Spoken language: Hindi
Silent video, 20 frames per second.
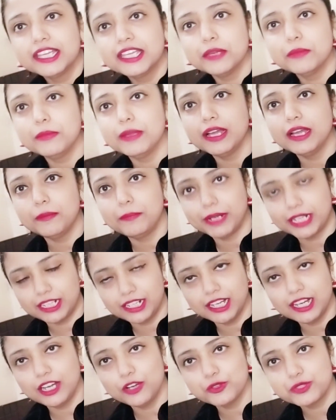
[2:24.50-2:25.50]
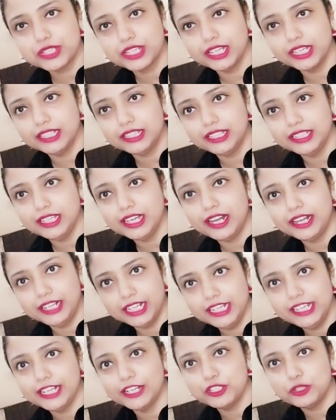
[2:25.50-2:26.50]
कि मैं बटला हाउस गई थी
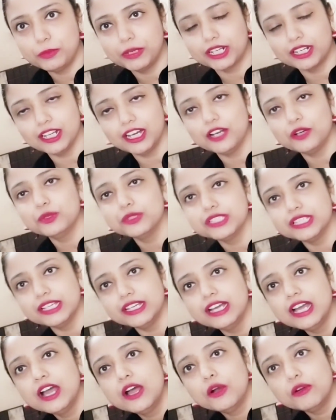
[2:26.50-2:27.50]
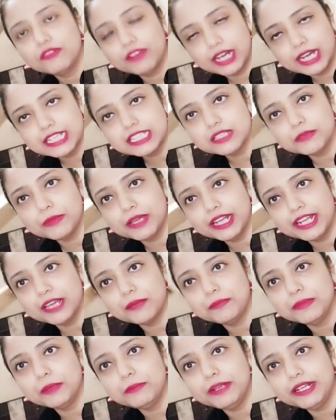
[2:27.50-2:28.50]
दिल्ली का जो बटला हाउस है वहां से मैंने
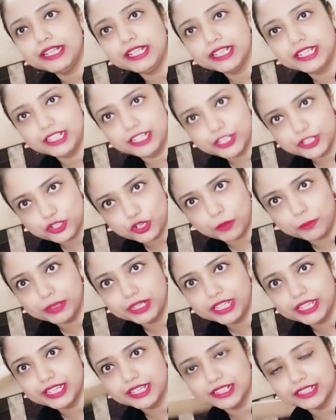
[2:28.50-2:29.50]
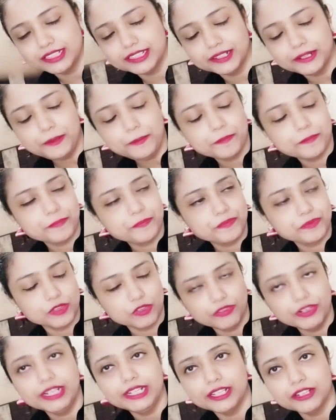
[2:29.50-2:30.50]
अपने बेटे के लिए शॉपिंग किया था
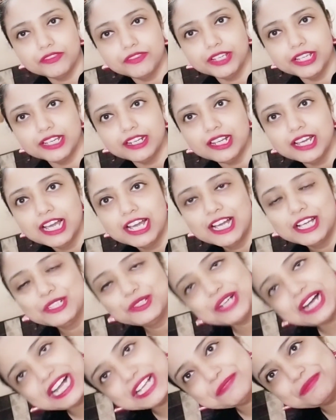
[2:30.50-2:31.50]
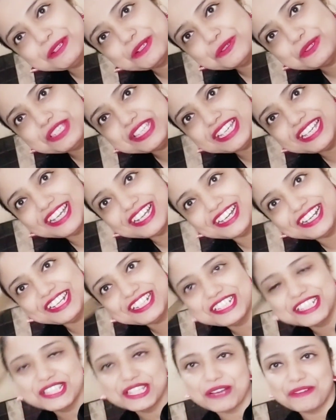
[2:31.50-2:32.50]
विंटर वेयर तो आज मैं उसी के
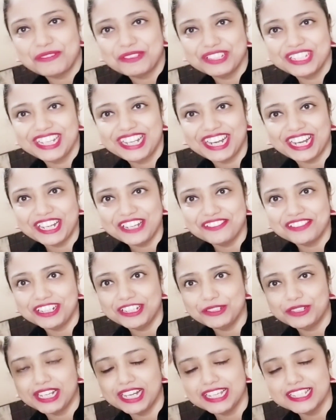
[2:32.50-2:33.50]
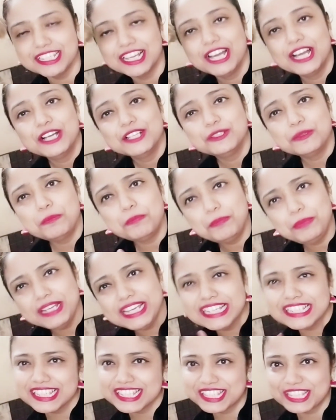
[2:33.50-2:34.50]
कलेक्शन आपको दिखाने वाले हूँ गाइज तो
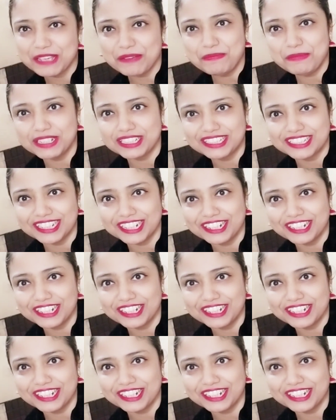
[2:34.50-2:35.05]
प्लीज स्किप मत